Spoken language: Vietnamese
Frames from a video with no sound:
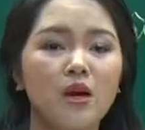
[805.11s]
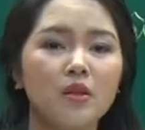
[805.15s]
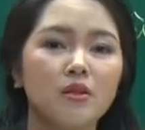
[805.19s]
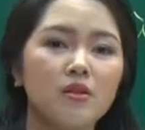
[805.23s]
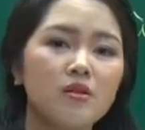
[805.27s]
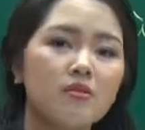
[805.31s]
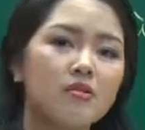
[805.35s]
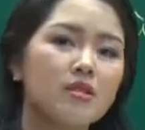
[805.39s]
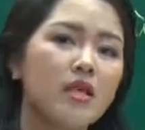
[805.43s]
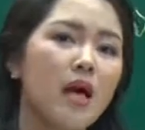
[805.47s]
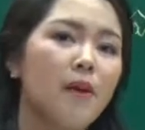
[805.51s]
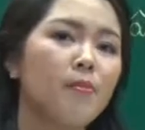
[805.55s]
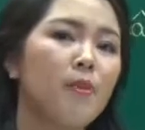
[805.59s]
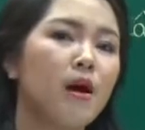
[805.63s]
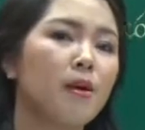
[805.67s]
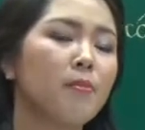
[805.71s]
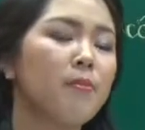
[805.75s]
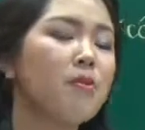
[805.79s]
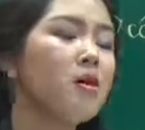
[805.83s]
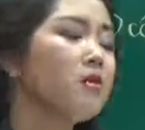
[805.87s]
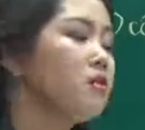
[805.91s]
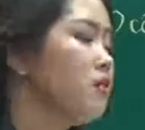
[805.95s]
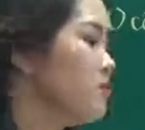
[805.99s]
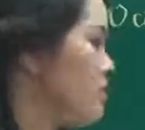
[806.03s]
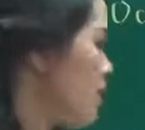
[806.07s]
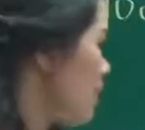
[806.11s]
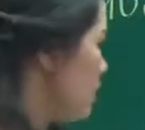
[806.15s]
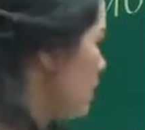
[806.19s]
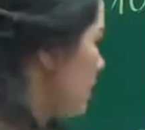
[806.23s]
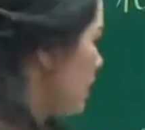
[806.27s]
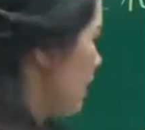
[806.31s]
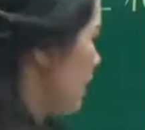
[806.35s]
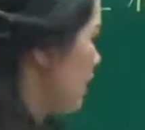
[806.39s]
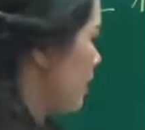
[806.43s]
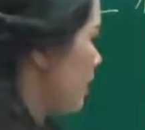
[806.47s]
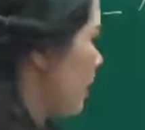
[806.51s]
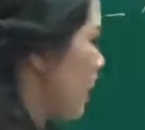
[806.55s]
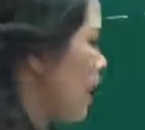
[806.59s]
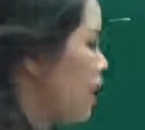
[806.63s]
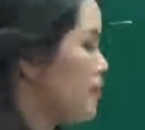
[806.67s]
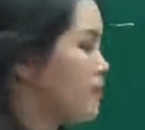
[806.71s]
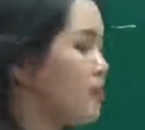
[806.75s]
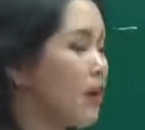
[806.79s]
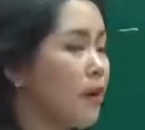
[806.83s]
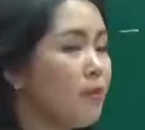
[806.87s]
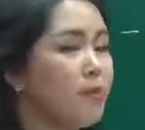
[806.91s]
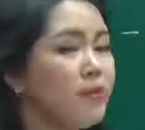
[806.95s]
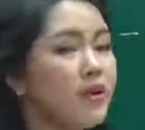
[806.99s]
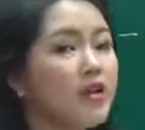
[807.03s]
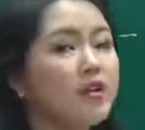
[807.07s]
thực ra bằng bước thứ nhất này các em
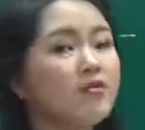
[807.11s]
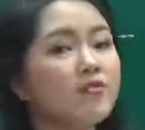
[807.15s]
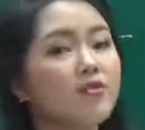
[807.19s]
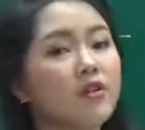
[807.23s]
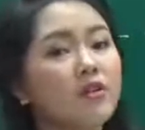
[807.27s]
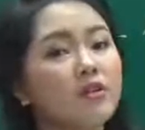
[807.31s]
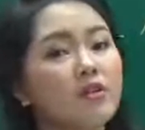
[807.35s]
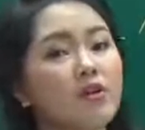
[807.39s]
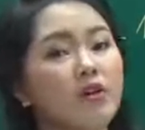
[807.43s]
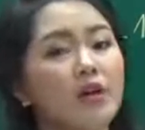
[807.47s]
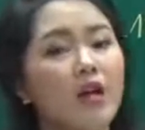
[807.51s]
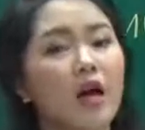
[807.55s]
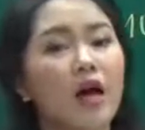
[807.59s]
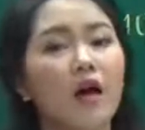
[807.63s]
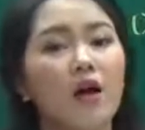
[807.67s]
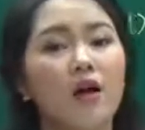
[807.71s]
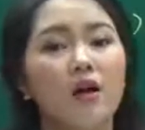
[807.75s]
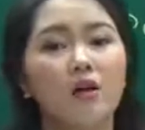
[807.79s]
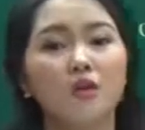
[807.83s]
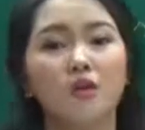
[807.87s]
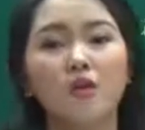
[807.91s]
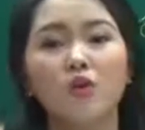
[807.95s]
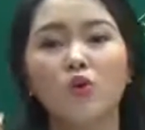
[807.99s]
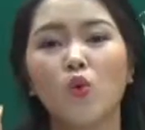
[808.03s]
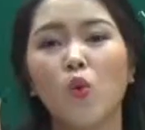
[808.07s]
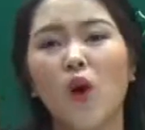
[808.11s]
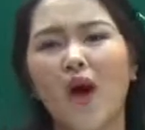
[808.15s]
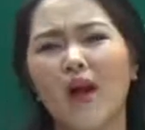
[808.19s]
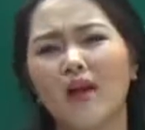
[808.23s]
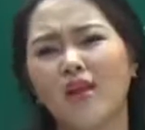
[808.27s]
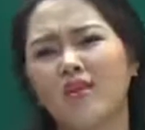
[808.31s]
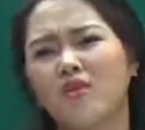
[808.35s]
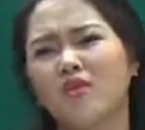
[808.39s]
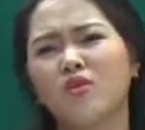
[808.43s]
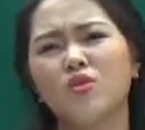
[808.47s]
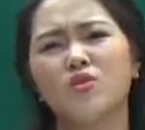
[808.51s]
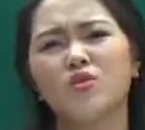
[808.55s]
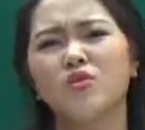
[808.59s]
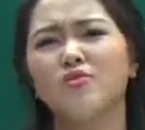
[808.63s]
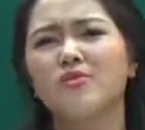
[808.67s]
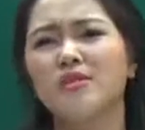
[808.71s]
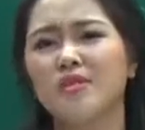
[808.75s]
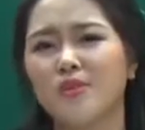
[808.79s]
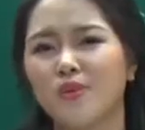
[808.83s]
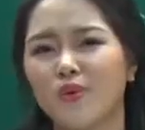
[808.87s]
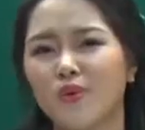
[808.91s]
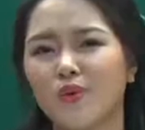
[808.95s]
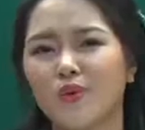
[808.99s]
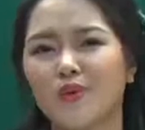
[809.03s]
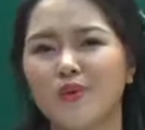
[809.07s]
đã định vị được là từng đoạn nó có nội dung
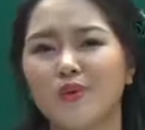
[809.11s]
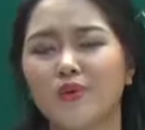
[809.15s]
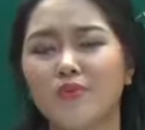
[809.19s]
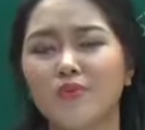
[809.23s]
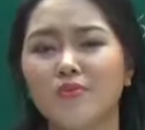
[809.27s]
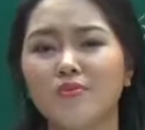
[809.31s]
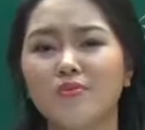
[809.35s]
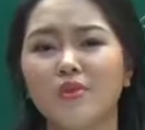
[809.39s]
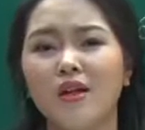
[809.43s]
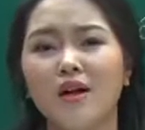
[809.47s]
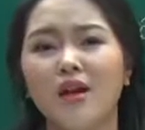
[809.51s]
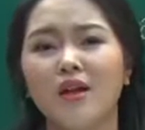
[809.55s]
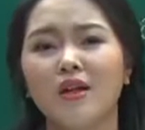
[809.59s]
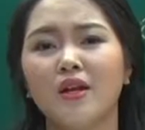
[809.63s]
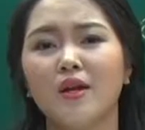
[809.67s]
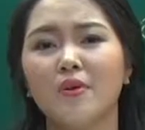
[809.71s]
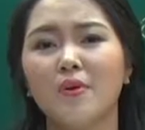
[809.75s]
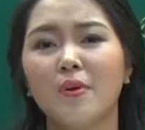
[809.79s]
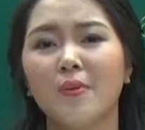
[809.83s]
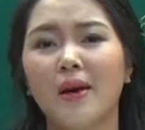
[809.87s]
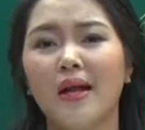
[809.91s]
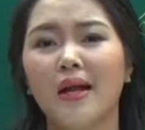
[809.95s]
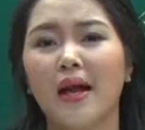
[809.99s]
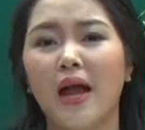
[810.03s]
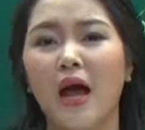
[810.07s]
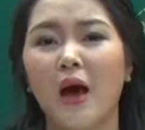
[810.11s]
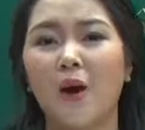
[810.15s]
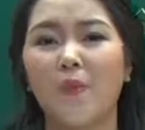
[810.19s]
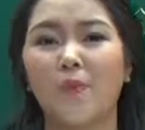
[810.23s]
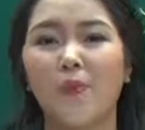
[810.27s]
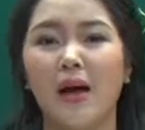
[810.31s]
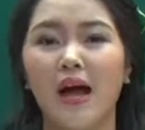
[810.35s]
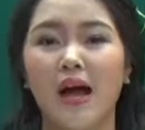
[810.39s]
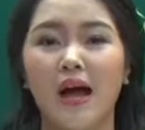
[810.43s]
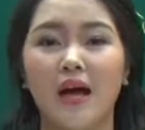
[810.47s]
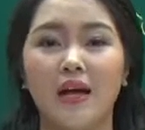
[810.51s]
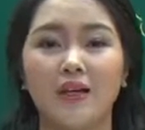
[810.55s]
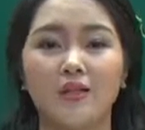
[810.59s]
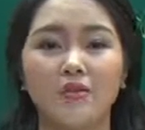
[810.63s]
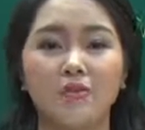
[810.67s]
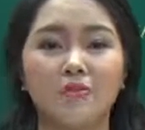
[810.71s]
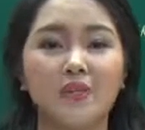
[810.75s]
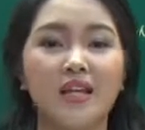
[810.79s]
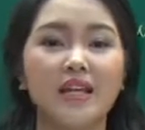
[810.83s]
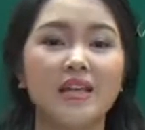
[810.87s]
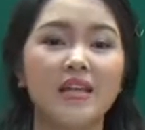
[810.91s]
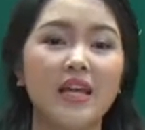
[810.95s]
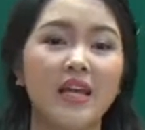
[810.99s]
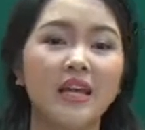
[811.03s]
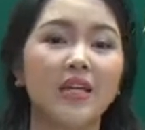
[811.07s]
gì rồi thì cũng nếu mà bạn nào mà chúng
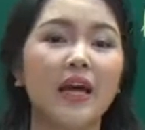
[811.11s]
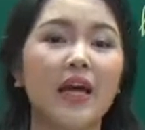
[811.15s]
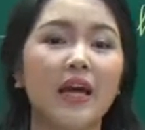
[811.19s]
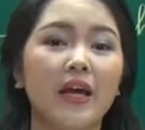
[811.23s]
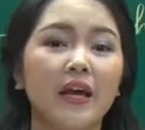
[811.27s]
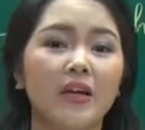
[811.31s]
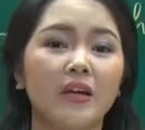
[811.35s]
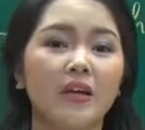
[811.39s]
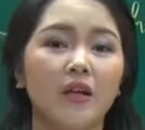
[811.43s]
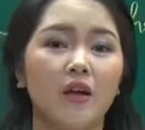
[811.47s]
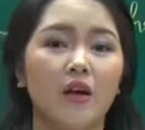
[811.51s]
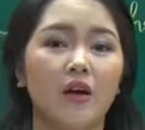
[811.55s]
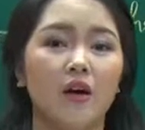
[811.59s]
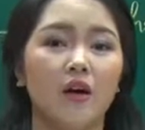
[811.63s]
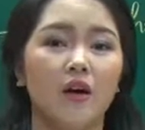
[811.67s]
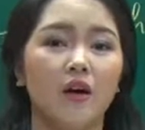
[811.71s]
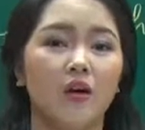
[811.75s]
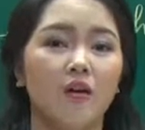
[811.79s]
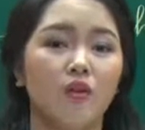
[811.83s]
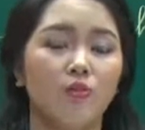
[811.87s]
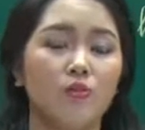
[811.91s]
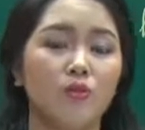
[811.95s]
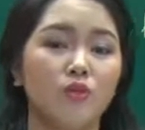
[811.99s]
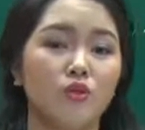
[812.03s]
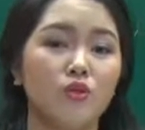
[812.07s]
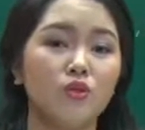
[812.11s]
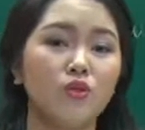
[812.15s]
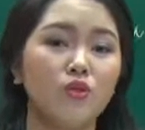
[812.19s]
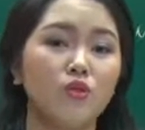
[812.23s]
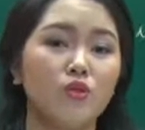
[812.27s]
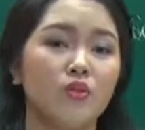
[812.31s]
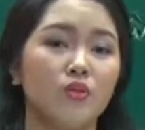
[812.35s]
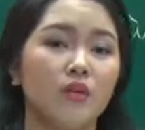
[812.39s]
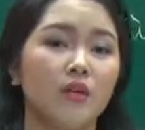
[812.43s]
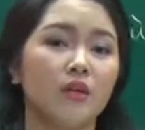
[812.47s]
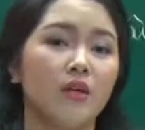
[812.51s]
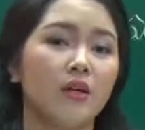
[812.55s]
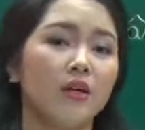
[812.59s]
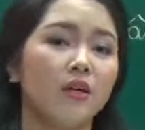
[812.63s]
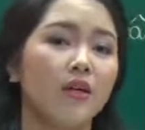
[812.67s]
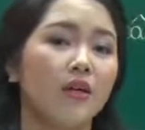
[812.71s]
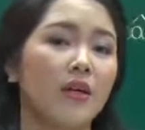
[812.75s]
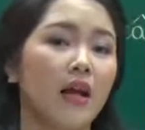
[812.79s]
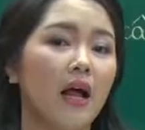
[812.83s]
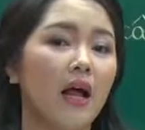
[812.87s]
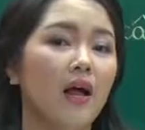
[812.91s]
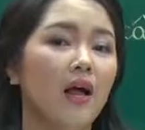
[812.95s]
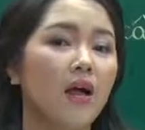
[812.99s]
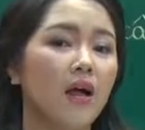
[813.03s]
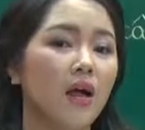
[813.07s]
ta nhanh nhạy thì, ờ, uh, một chút thì đã thấy rằng
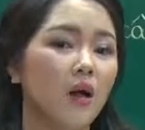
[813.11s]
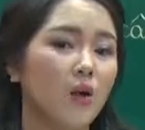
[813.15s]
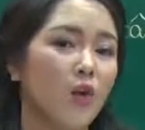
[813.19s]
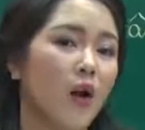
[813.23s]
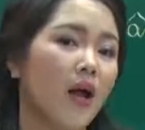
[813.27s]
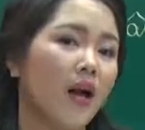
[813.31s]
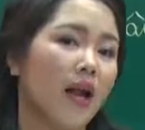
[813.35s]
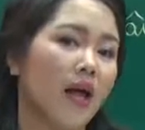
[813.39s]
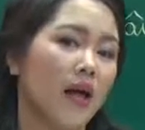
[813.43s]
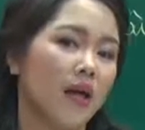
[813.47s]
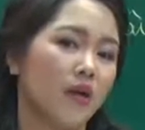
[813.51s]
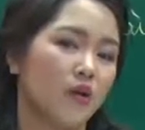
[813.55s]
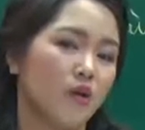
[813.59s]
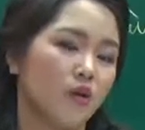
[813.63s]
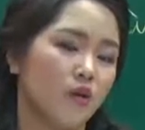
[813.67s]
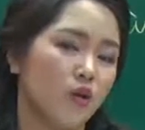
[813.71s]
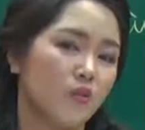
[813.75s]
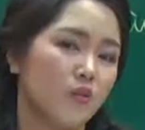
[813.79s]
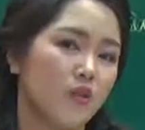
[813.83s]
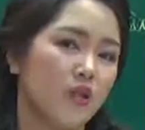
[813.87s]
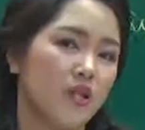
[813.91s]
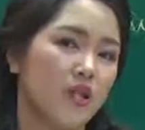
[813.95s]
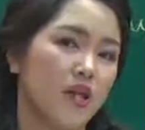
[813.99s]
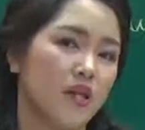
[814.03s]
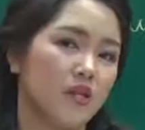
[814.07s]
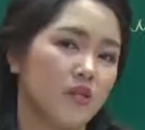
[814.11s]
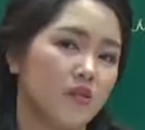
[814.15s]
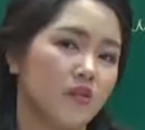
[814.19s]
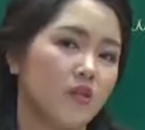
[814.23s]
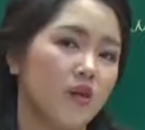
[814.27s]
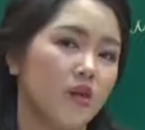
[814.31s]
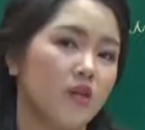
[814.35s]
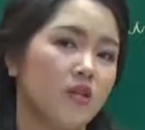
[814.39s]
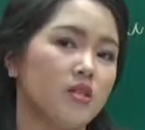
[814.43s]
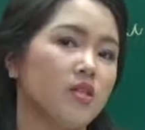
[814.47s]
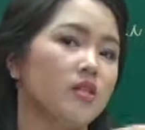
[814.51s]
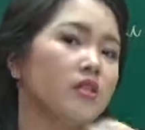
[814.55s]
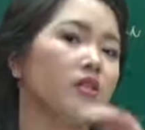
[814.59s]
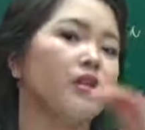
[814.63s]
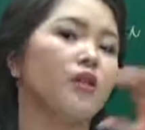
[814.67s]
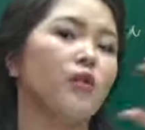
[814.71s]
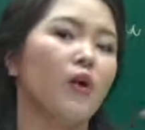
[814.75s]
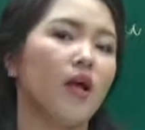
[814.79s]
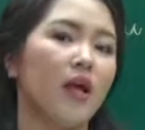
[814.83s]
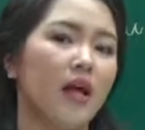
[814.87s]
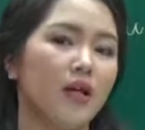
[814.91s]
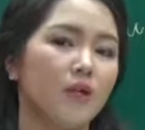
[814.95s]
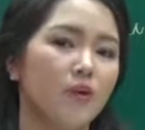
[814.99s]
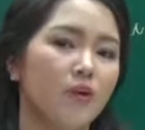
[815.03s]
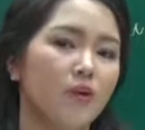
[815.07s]
là đoạn này có thông tin này chứng tỏ là chỉ cần
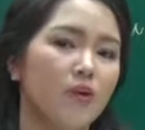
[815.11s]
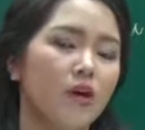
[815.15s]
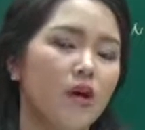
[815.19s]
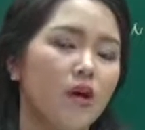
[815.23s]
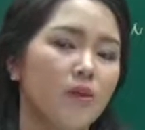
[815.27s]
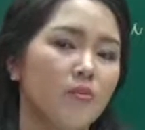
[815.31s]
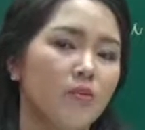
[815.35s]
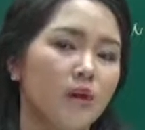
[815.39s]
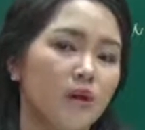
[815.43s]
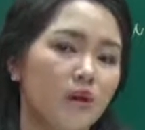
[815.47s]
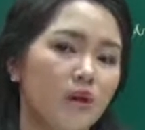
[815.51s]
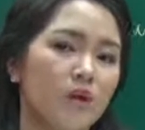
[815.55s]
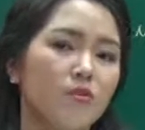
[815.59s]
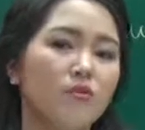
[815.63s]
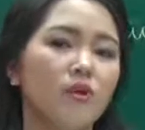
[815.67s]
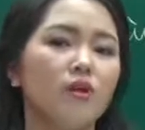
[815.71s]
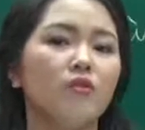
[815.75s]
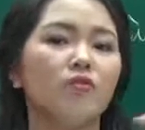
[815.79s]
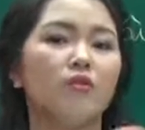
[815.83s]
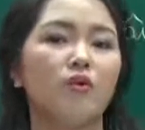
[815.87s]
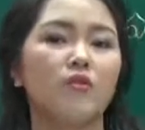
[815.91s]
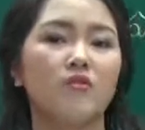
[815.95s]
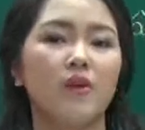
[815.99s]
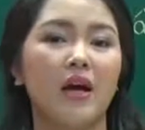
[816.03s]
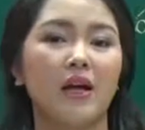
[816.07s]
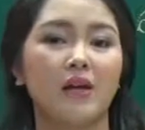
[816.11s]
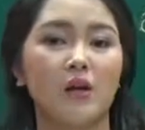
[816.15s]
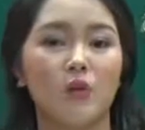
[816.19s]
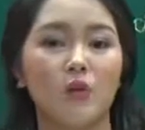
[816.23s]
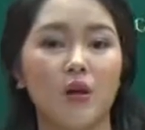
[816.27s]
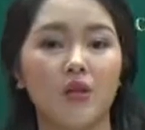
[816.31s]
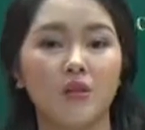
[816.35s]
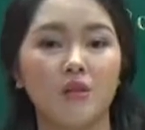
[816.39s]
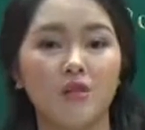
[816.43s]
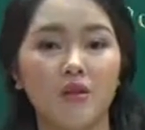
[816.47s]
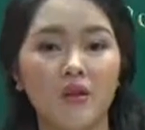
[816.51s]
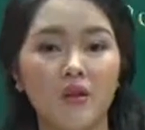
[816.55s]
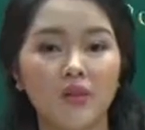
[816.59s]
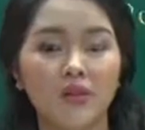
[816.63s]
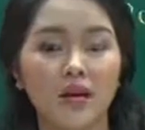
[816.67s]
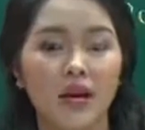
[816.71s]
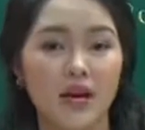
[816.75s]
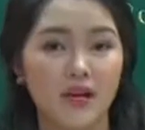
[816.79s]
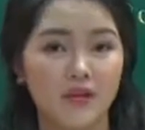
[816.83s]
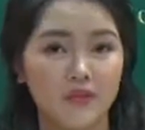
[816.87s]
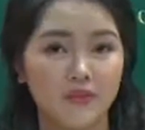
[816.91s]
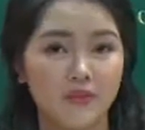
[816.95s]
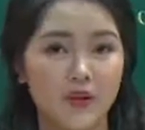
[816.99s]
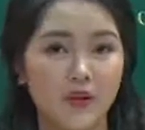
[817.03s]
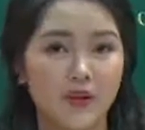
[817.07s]
đoạn này thôi mình không cần vội vàng đọc đoạn dưới chẳng
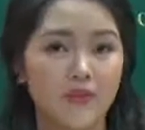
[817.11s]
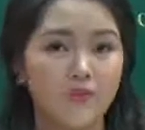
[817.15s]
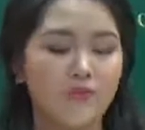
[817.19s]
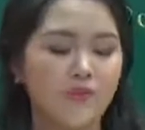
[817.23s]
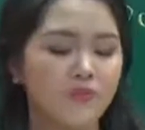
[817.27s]
hạn như vậy